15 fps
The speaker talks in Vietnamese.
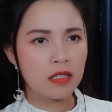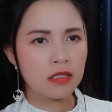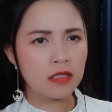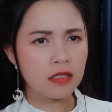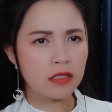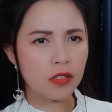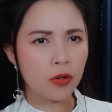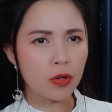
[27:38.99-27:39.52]

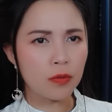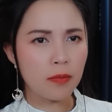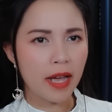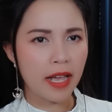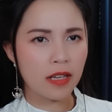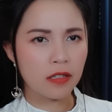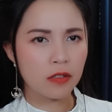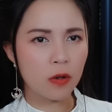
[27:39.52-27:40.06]
người cu
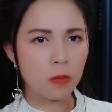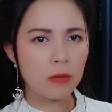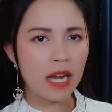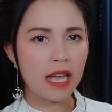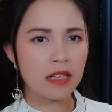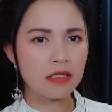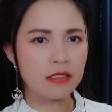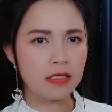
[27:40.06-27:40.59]
mang cũng
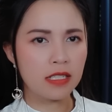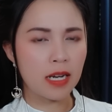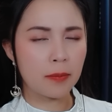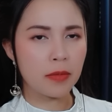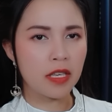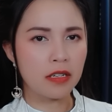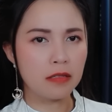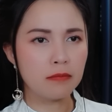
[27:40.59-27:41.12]
là người
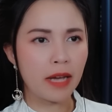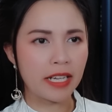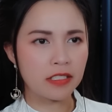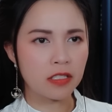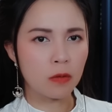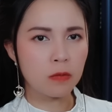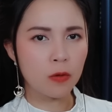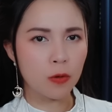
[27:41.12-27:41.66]
nắm giữ mạng
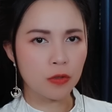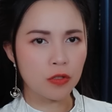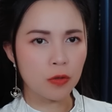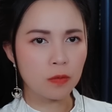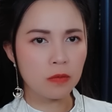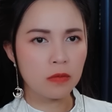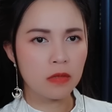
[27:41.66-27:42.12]
sống của chúng.